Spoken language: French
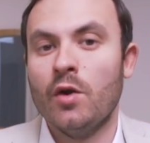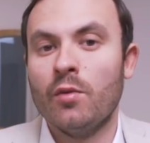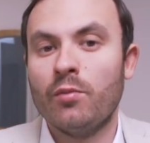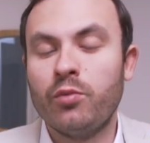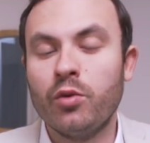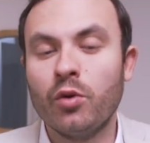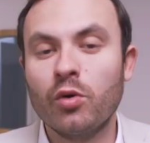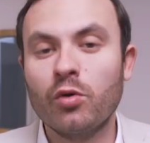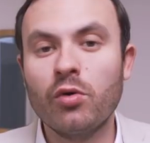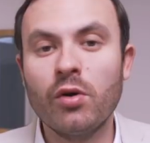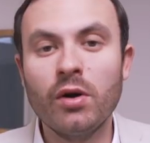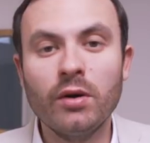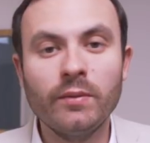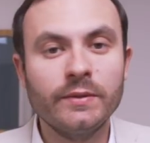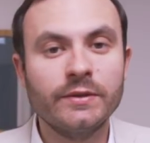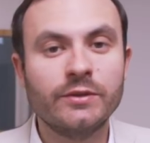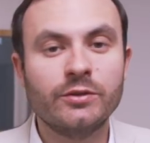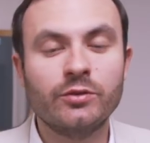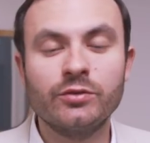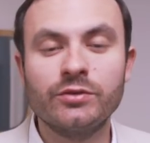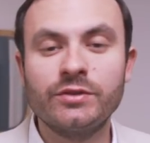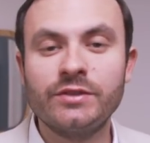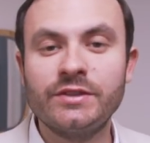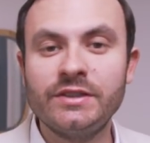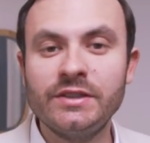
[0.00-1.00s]
Pourquoi Parce
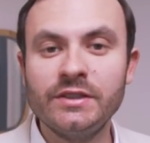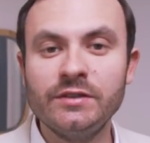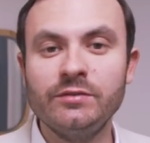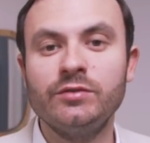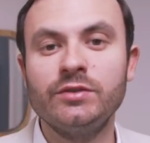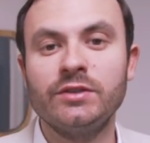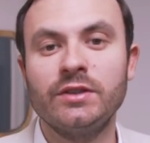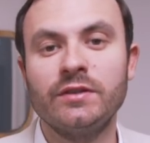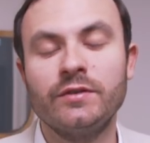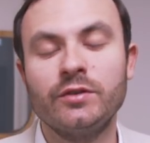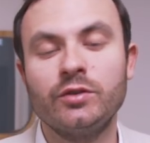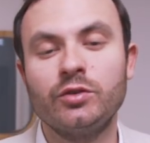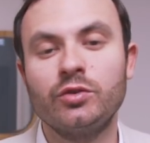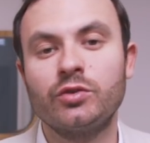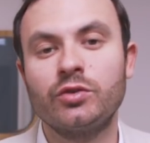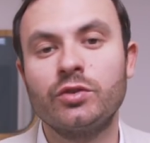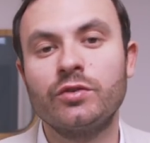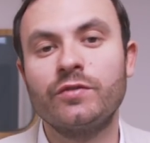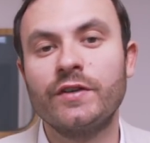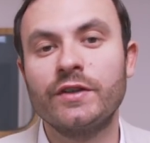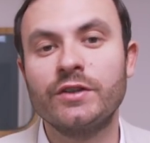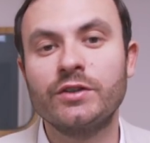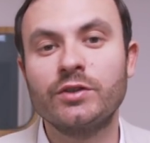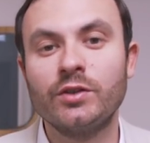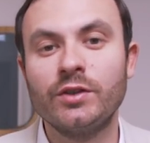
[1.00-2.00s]
que si vous avez du
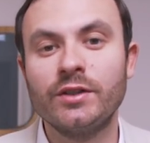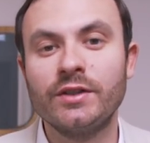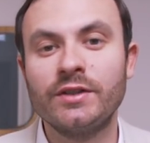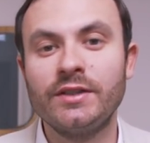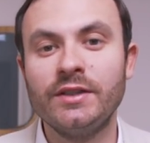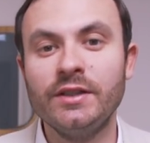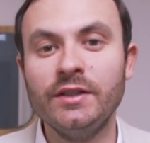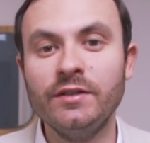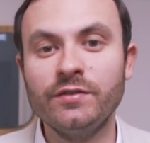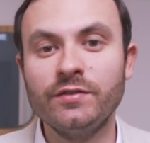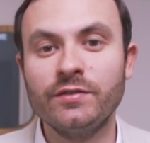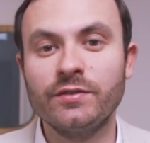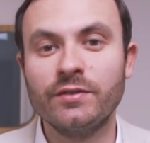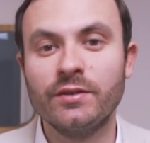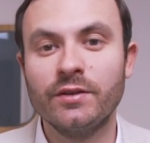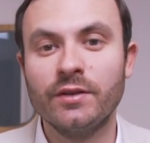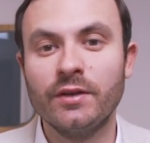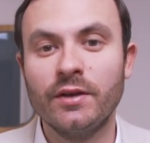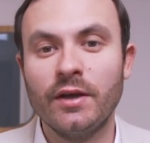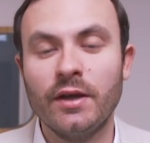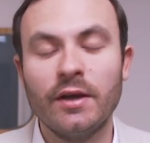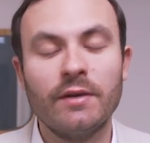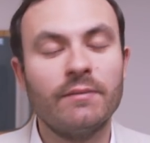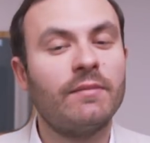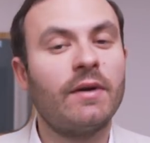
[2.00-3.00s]
chauffage collectif,
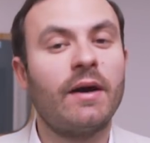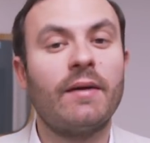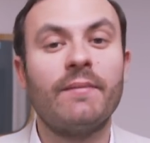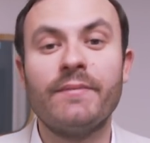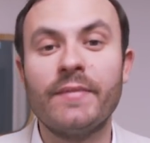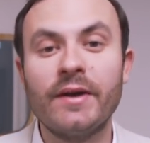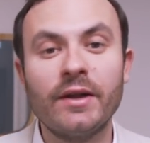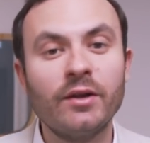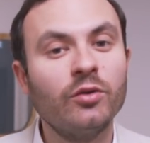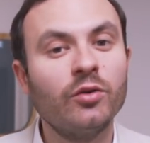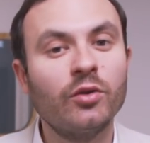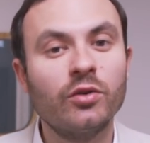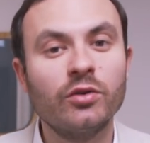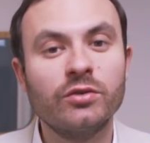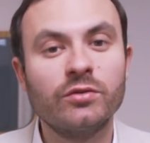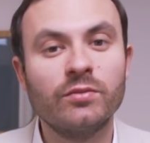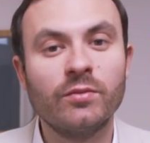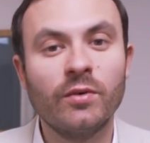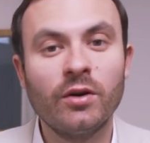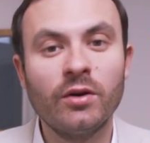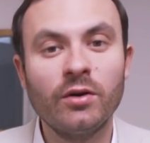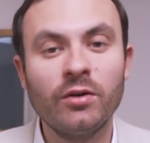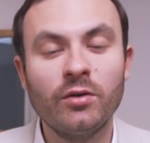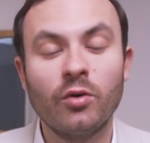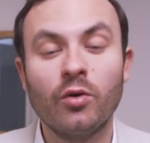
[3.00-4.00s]
bah
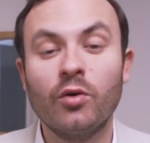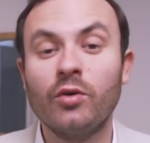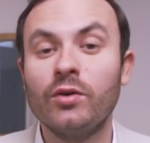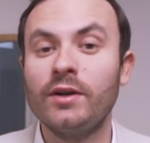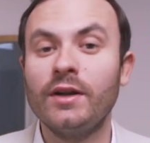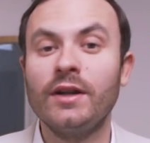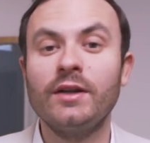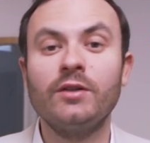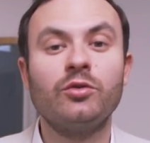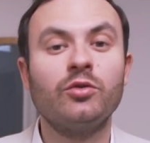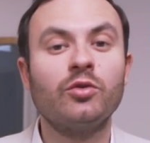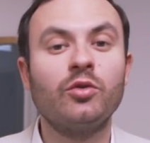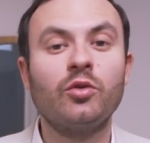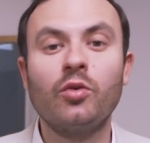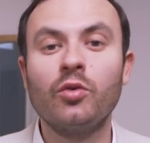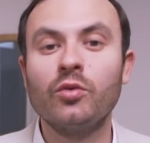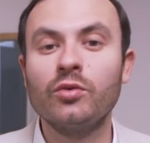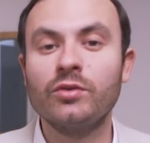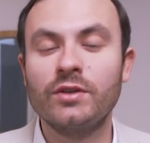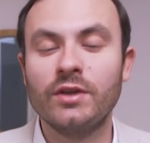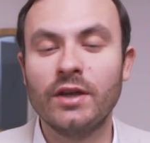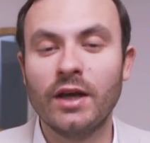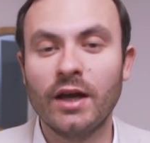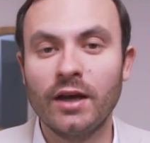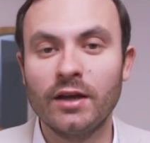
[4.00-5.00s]
malheureusement, au-delà du
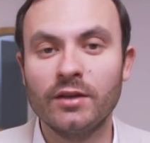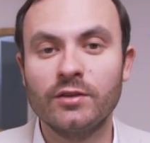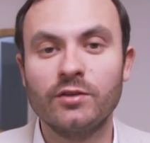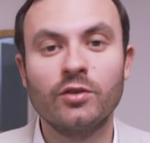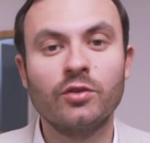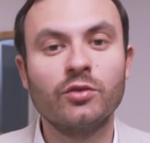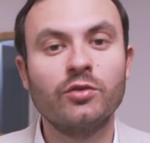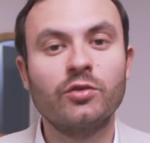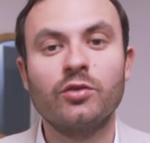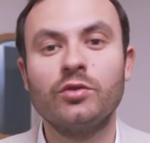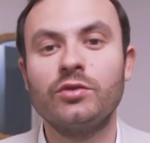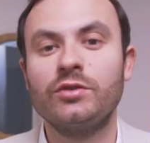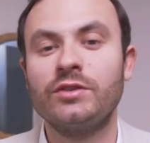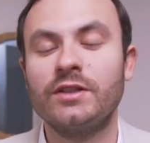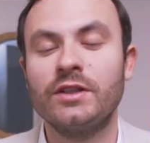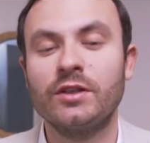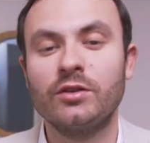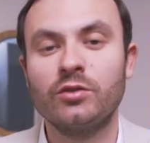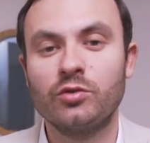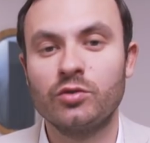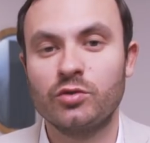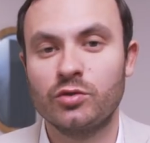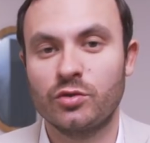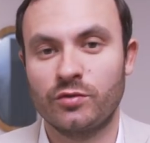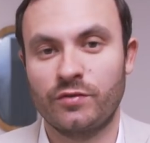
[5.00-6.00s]
contrat d'entretien
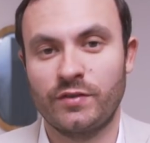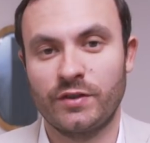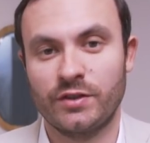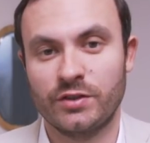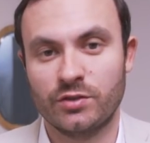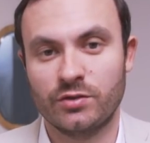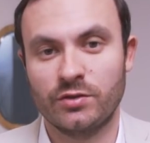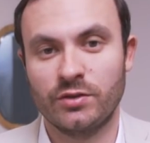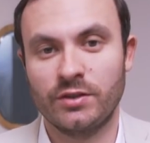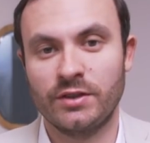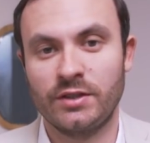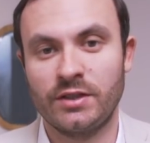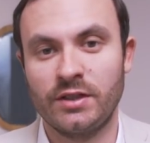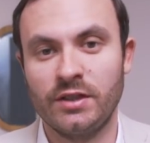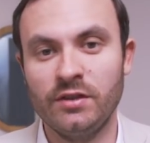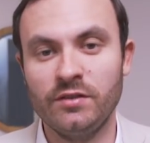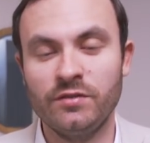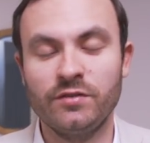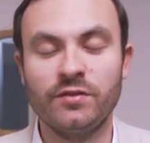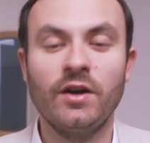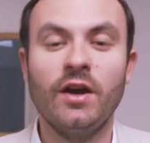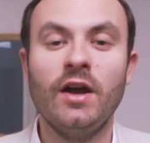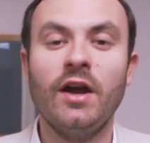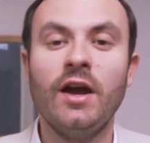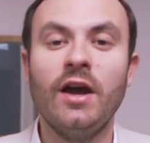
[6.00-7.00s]
du chauffage collectif,